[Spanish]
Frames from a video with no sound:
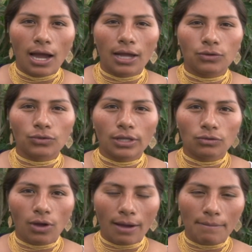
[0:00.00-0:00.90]

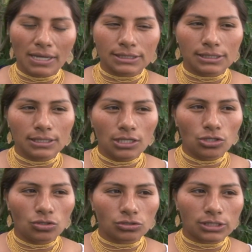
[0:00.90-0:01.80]
ayudando a más
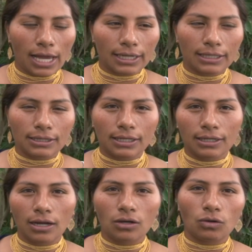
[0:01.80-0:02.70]
niños a que
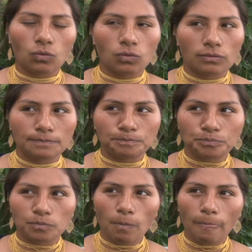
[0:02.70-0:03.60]
tengan un